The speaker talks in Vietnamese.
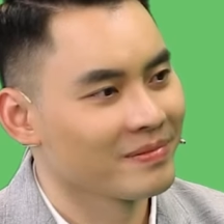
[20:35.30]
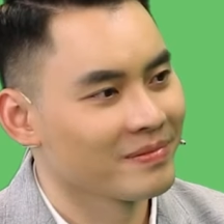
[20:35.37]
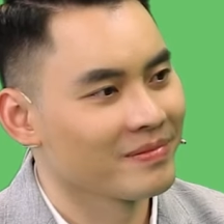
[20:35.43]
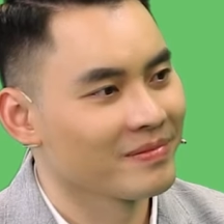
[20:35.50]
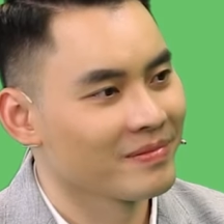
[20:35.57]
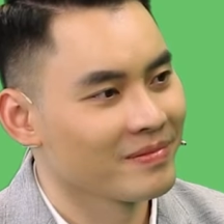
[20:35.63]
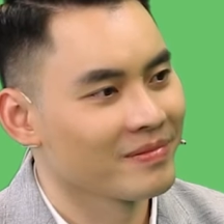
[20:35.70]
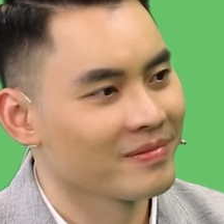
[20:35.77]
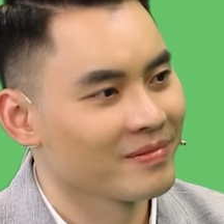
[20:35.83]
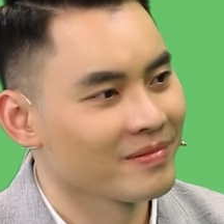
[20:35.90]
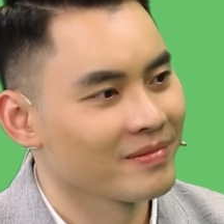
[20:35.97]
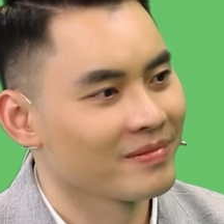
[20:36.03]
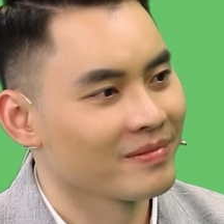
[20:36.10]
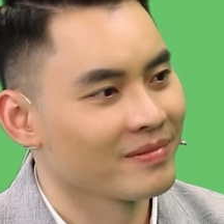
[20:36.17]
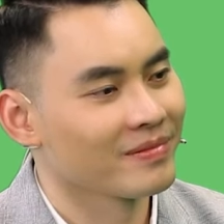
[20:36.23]
thì theo
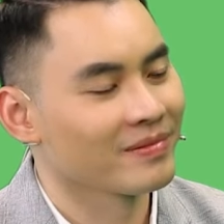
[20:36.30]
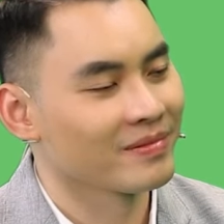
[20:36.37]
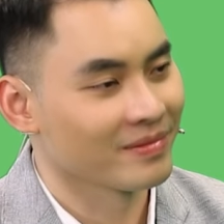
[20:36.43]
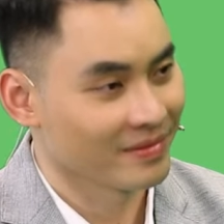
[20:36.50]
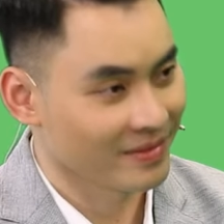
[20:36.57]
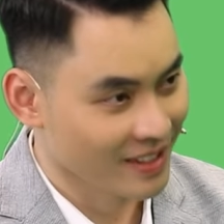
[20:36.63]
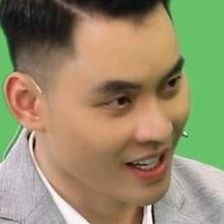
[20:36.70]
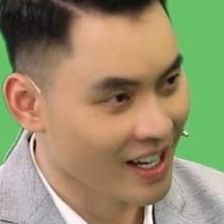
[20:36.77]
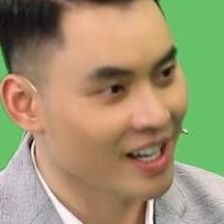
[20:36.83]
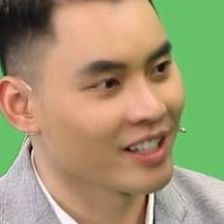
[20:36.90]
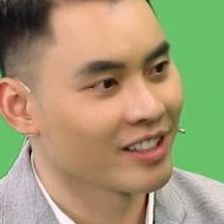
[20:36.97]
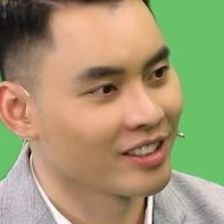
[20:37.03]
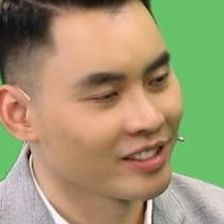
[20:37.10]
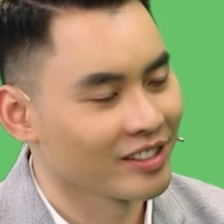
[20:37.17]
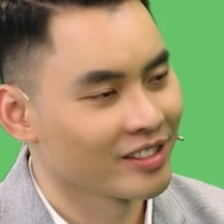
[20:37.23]
tôi là không nên yeah. Dạ. nó
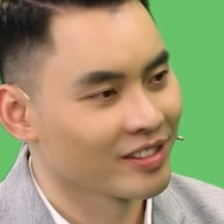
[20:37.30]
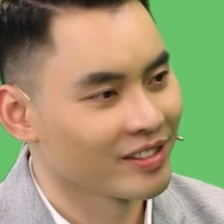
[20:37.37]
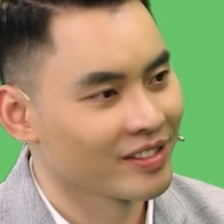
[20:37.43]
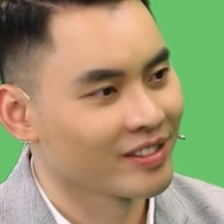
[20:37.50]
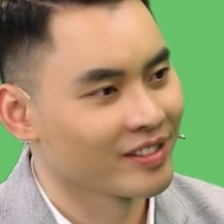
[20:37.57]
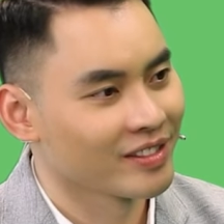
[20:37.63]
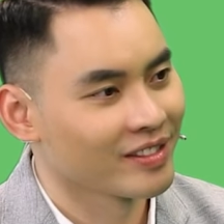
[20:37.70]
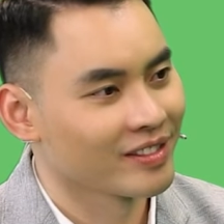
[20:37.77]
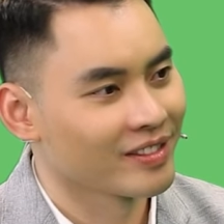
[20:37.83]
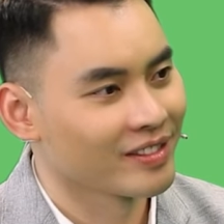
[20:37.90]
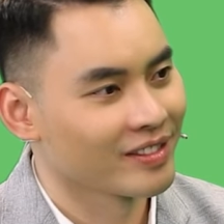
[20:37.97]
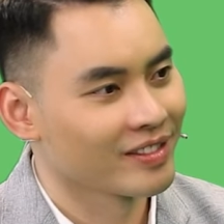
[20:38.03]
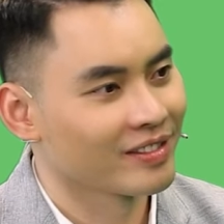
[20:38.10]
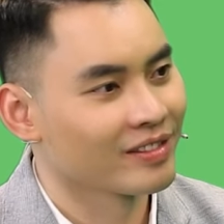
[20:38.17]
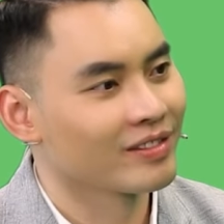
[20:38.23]
không nên ở cái chỗ là nó
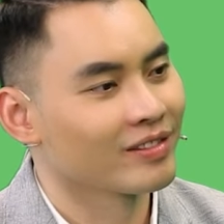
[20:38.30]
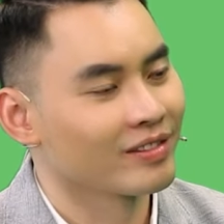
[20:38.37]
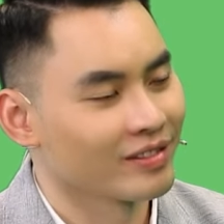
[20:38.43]
rất là khó